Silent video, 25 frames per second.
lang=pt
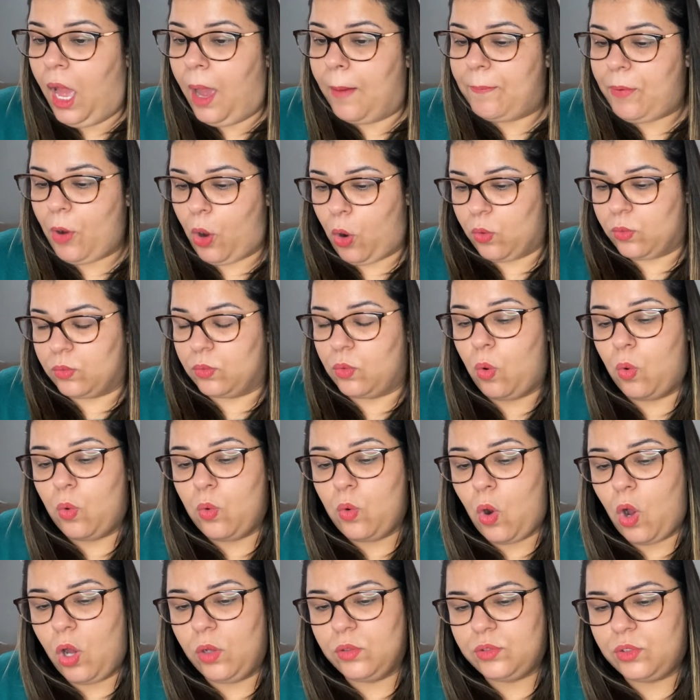Bom, o
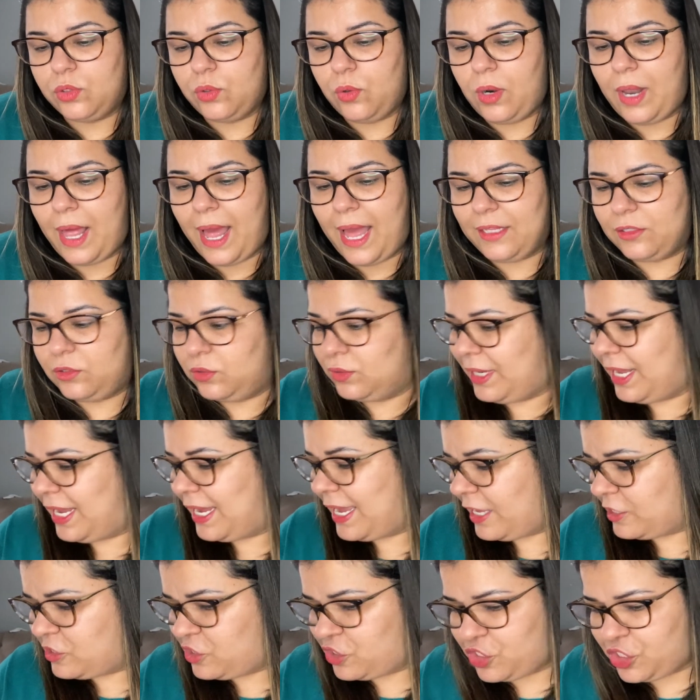outro lado
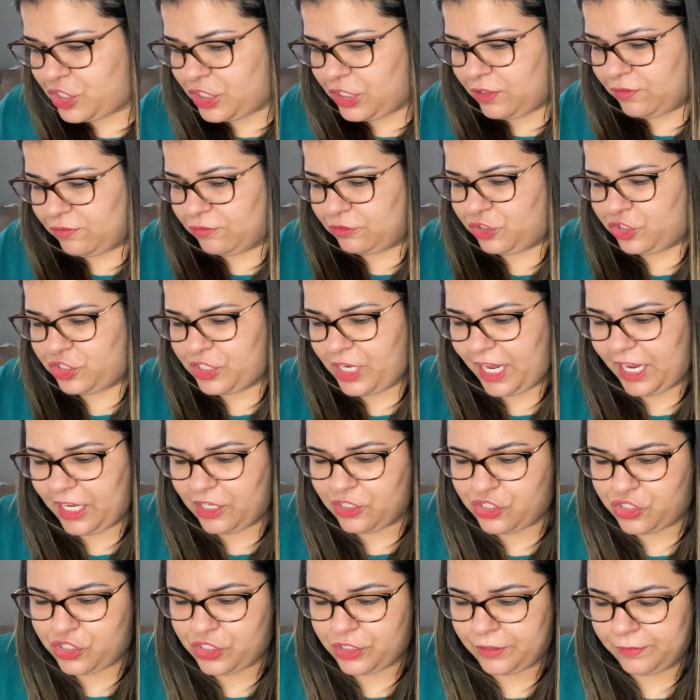negativo,
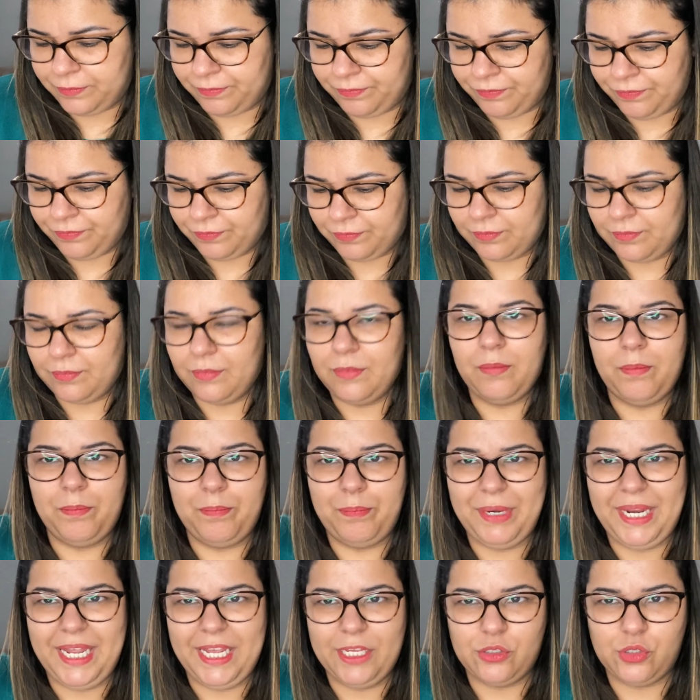gente,
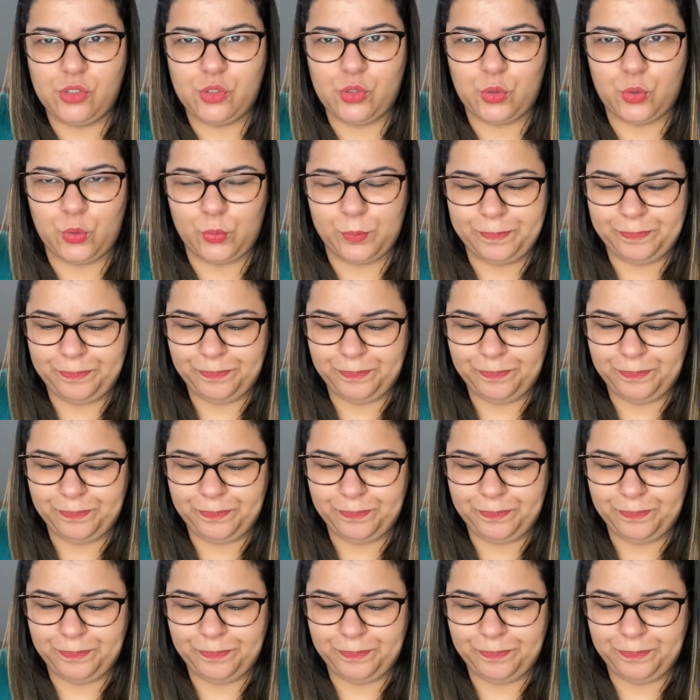preço.